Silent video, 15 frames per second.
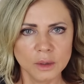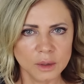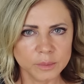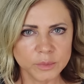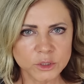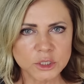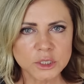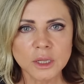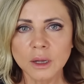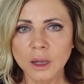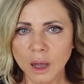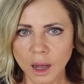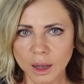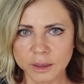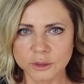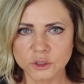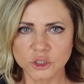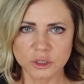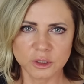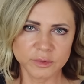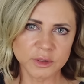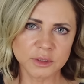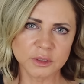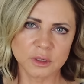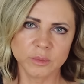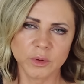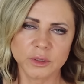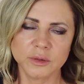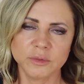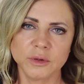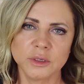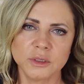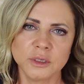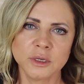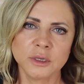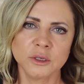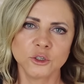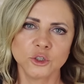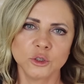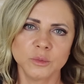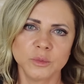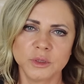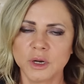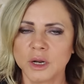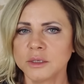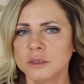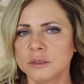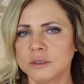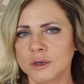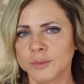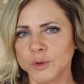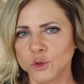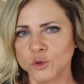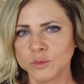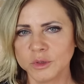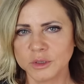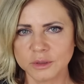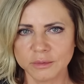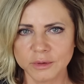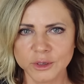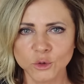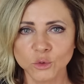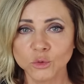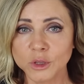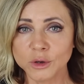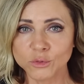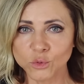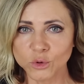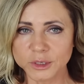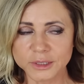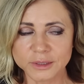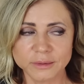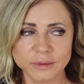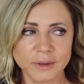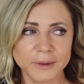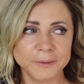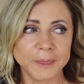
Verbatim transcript: Обычно как? Человек зарабатывает деньги, чтобы тратить их потом на свои удовольствия.